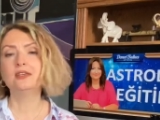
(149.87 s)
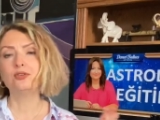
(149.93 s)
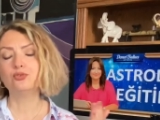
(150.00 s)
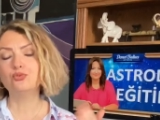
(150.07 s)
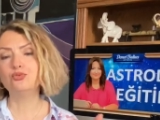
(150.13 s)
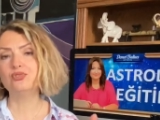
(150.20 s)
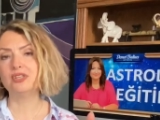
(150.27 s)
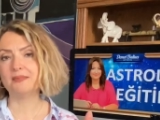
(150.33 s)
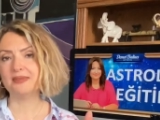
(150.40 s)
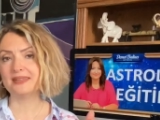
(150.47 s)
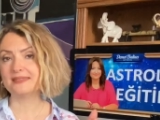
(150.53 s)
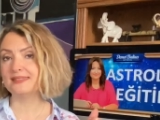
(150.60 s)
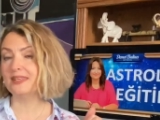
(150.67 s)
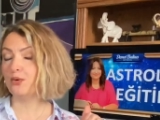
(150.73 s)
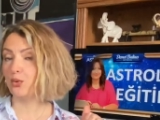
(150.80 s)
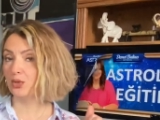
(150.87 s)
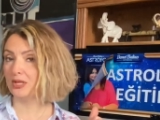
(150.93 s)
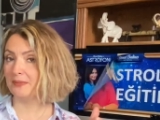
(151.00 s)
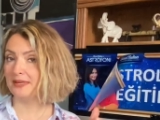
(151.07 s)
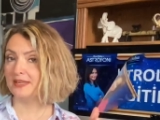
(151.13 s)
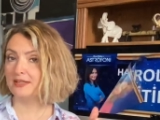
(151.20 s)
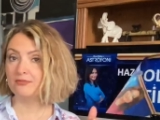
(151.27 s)
gündeminizde
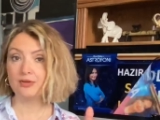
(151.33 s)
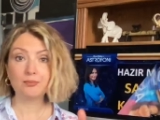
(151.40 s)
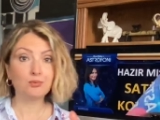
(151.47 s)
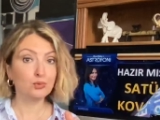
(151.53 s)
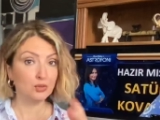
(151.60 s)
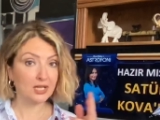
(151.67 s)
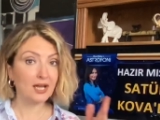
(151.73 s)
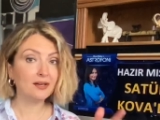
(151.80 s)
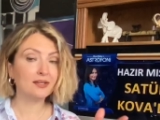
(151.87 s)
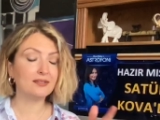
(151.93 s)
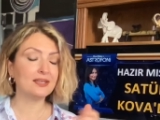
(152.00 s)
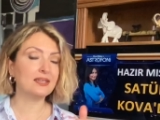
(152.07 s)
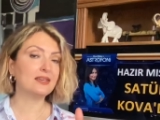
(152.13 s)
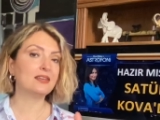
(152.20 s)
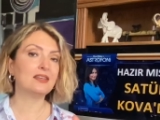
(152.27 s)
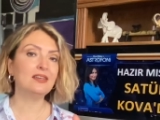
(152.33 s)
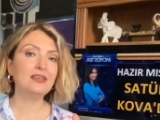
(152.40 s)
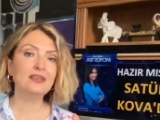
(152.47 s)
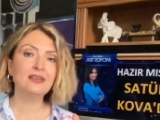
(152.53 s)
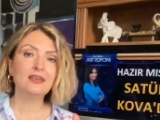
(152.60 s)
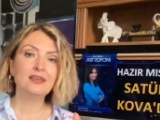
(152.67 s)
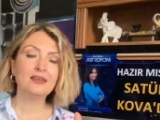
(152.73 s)
olabilir ve bunlarla da ilgili
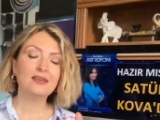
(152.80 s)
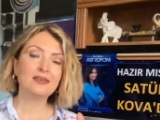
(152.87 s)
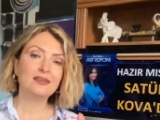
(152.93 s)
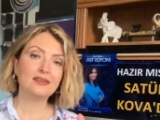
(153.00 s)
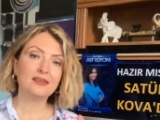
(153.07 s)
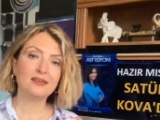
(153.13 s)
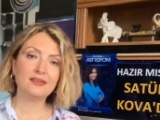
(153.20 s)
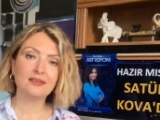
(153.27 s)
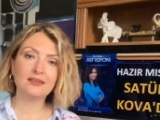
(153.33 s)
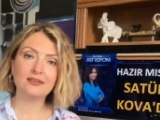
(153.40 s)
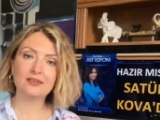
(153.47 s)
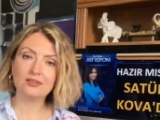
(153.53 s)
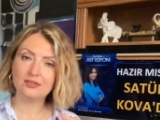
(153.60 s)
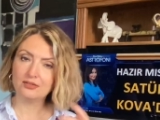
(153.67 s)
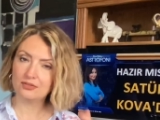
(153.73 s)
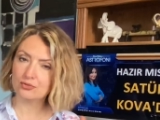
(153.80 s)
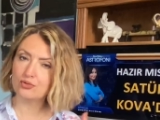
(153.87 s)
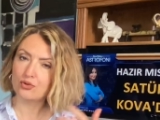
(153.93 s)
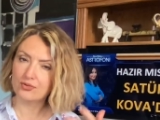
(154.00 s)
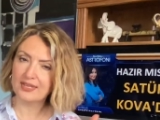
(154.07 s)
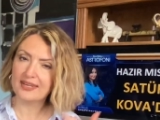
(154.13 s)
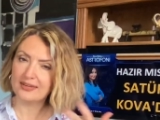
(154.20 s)

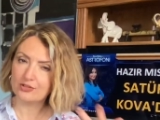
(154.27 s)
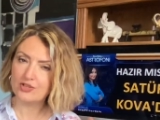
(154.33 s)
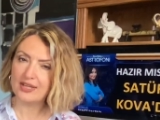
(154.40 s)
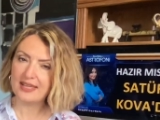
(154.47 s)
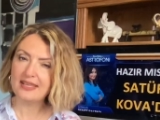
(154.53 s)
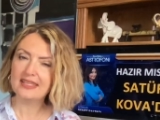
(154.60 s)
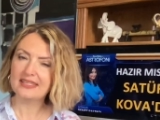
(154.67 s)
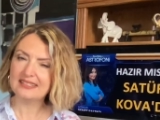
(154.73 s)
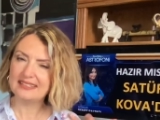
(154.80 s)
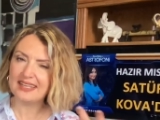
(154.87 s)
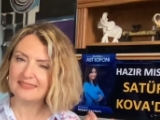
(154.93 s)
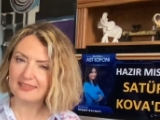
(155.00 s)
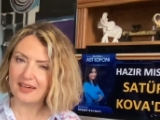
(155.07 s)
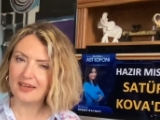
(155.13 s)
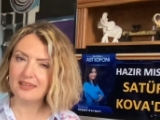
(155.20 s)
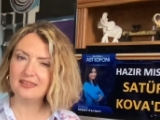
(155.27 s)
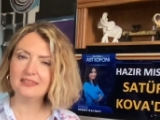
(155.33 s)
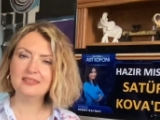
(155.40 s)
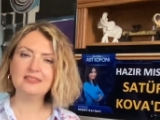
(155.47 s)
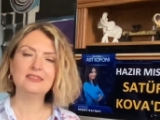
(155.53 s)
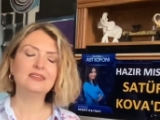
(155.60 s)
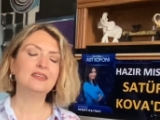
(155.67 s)
son derece
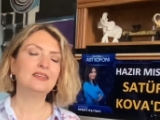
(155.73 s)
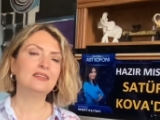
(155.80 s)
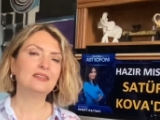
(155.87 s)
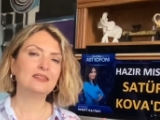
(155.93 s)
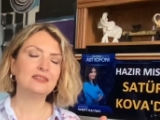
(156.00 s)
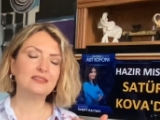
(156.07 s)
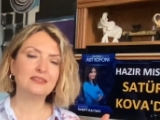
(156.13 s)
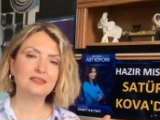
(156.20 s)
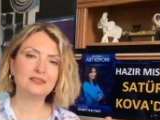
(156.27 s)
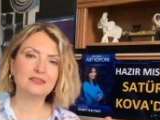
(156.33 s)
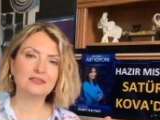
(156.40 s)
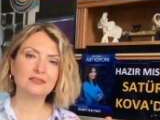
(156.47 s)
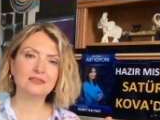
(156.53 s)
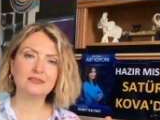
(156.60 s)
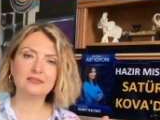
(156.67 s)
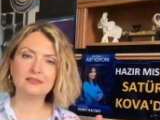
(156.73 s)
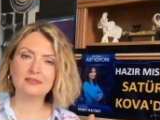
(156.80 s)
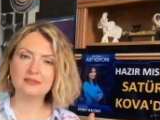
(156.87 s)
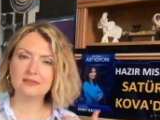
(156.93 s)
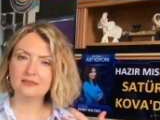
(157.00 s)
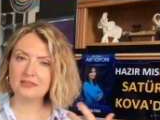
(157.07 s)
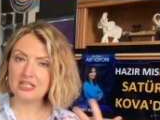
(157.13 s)
detaylı
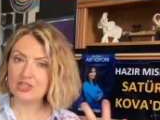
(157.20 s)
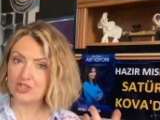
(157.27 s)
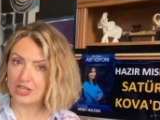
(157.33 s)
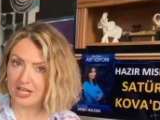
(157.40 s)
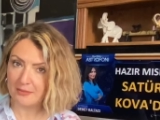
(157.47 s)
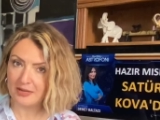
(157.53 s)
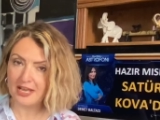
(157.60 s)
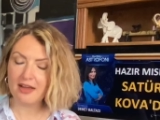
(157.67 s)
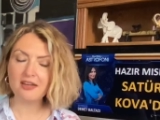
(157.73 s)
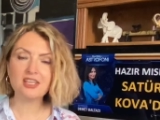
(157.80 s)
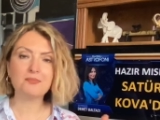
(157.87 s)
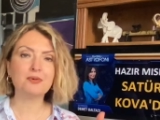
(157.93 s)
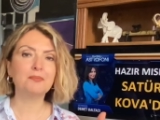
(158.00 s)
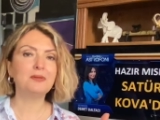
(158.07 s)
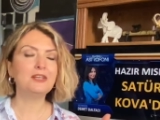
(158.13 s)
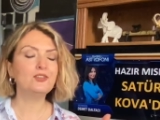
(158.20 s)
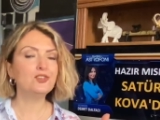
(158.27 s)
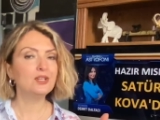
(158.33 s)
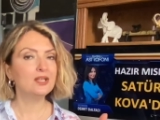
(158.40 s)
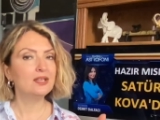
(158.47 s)
incelemeler yapabilir